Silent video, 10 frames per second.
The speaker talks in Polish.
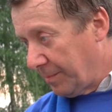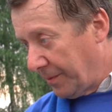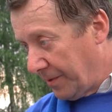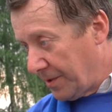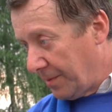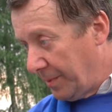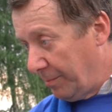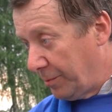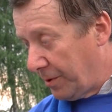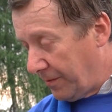e,
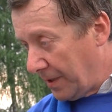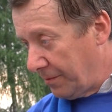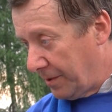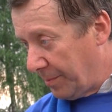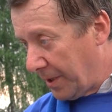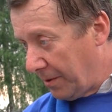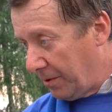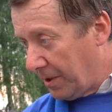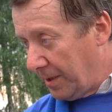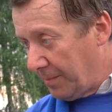powiedziałbym, budowaniu
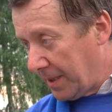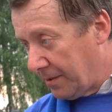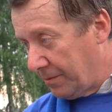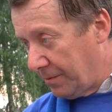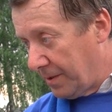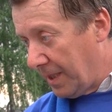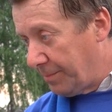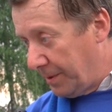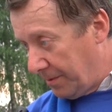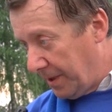dobrego klimatu dla
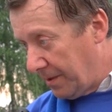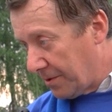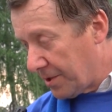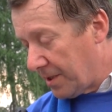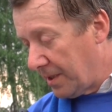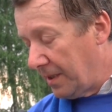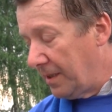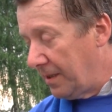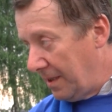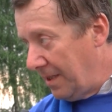piłki nożnej.
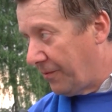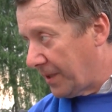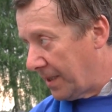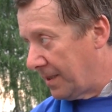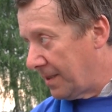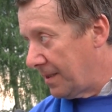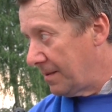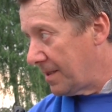I, i wtedy